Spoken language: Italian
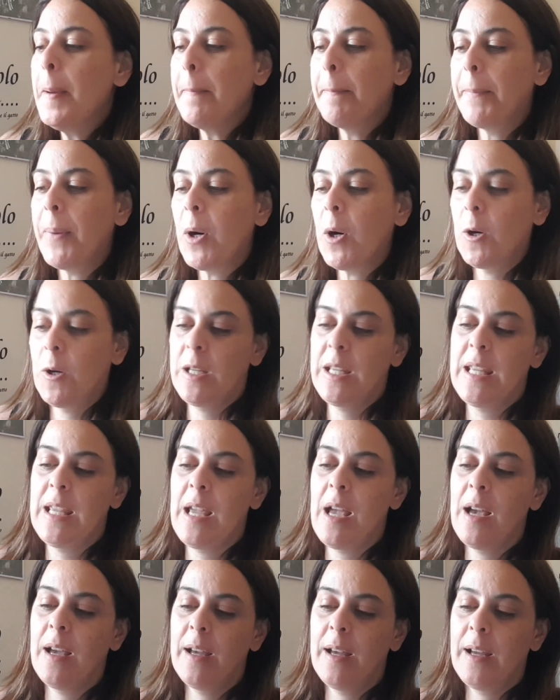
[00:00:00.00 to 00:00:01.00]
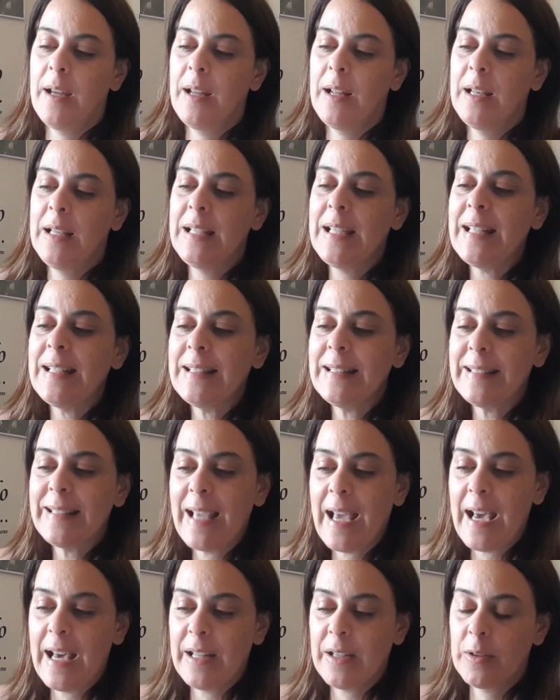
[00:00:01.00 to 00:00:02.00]
Poi eh,
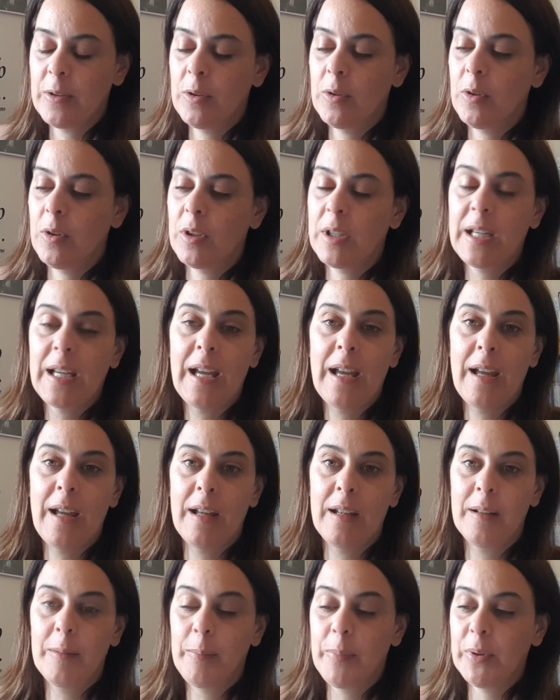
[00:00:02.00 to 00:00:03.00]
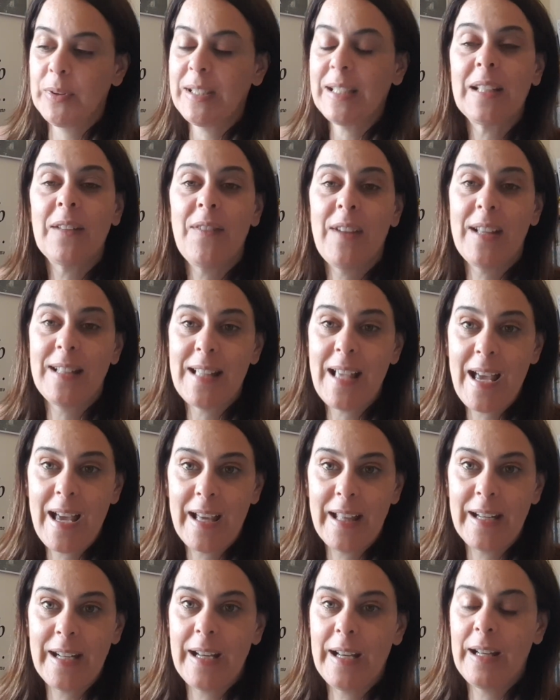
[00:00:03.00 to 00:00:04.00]
l'interno che potete
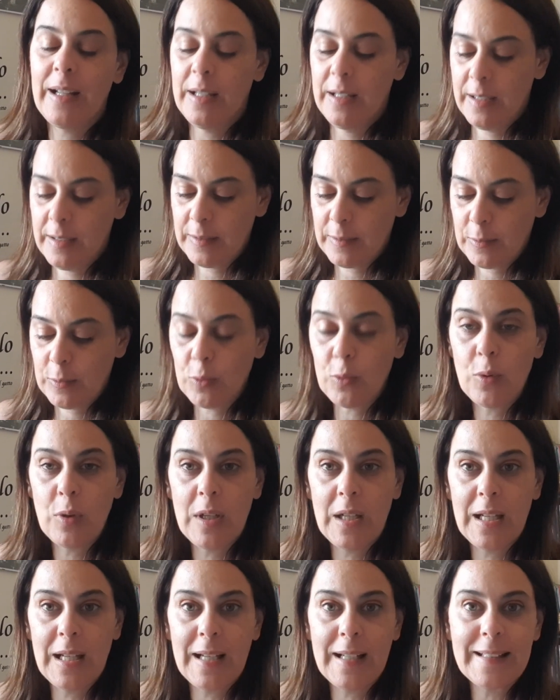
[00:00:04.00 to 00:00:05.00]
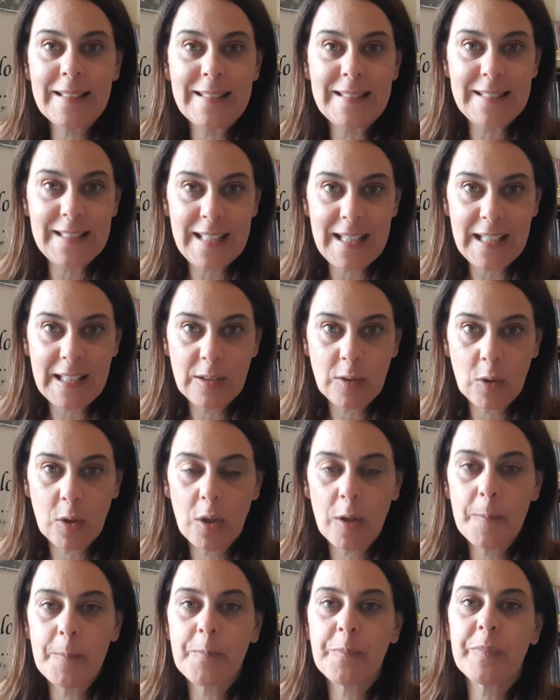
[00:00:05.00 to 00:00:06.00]
vedere eh, sul
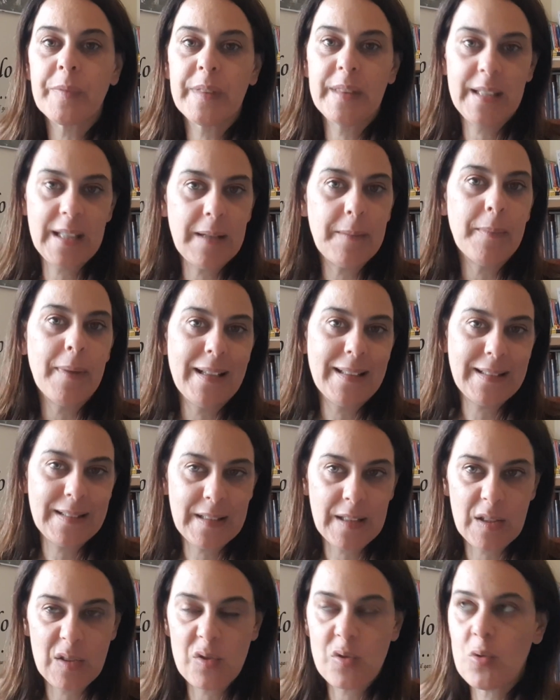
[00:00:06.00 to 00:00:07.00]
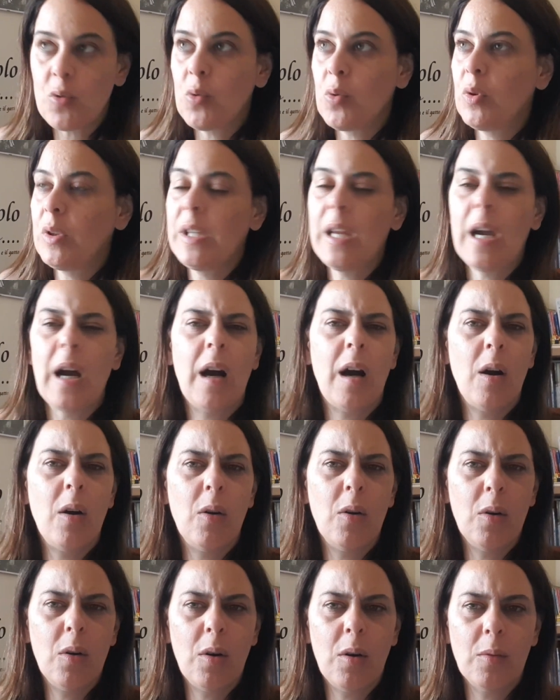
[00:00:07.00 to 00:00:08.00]
sito di Maestra Giulia
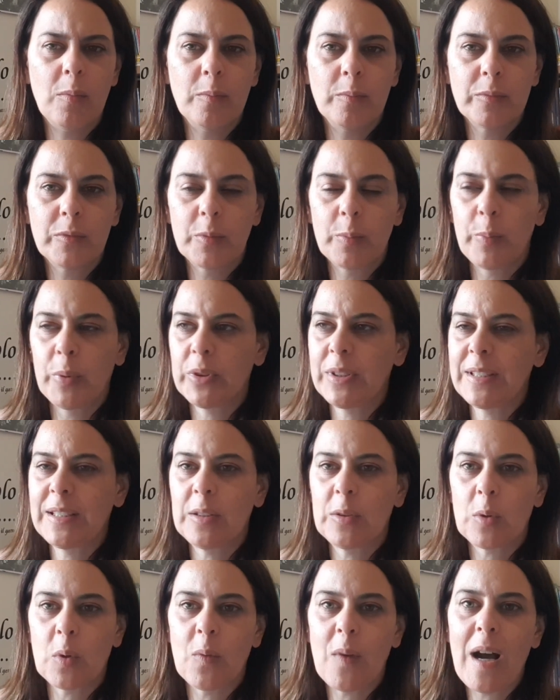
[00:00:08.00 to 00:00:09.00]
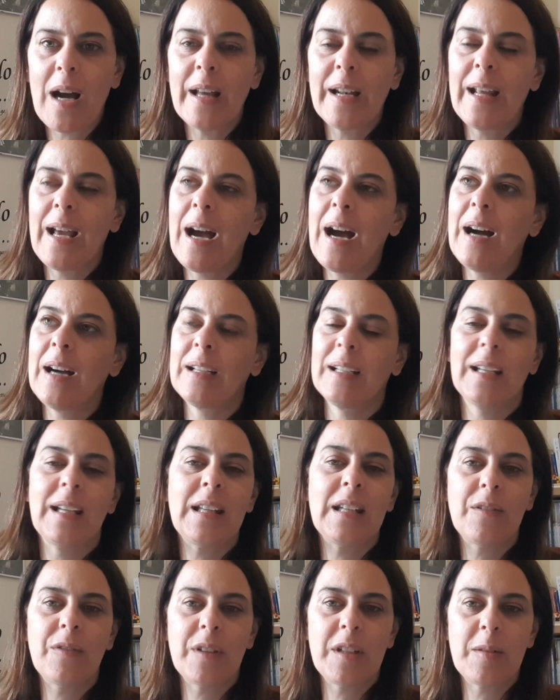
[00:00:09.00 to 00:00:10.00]
o mh, mm, potete trovare anche i
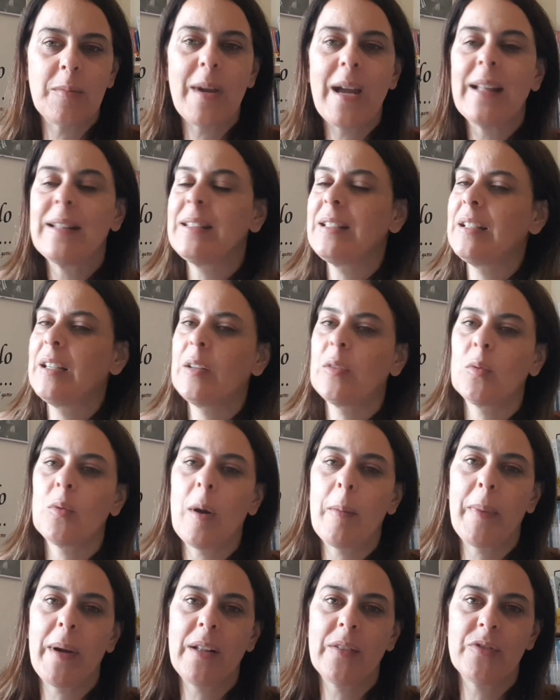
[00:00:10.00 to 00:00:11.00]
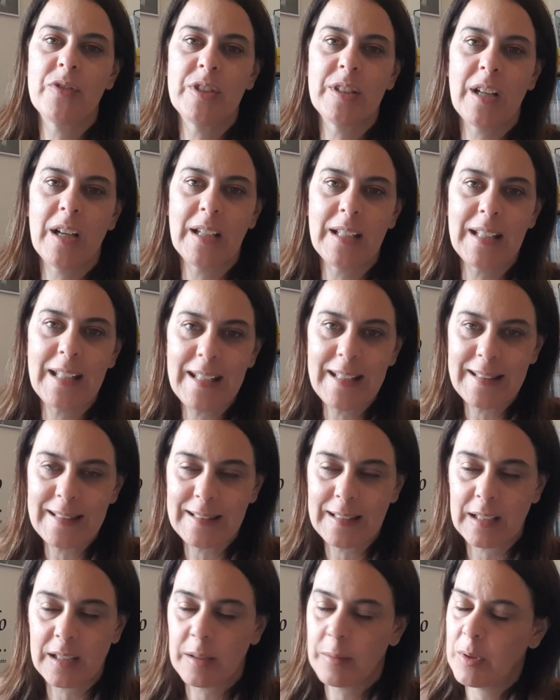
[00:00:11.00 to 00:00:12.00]
riferimenti nella sua pagina
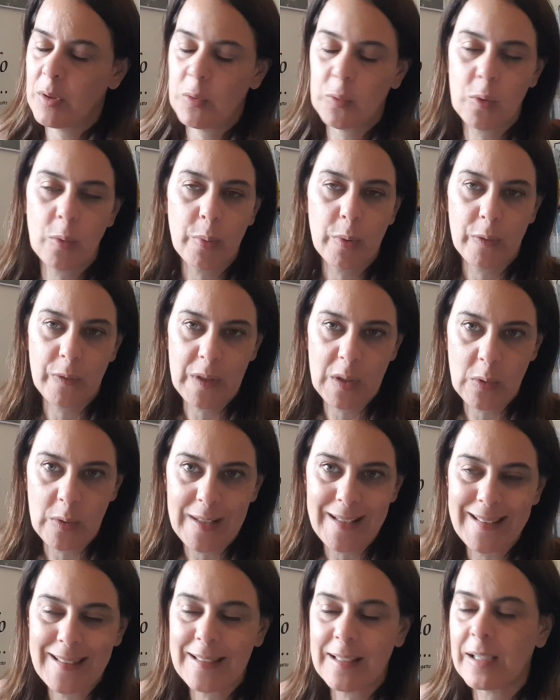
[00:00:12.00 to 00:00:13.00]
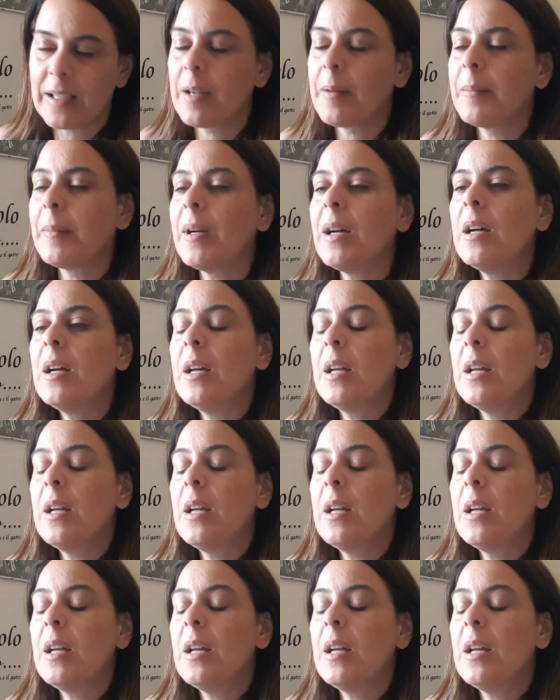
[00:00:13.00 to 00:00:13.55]
Instagram, nel suo profilo Instagram.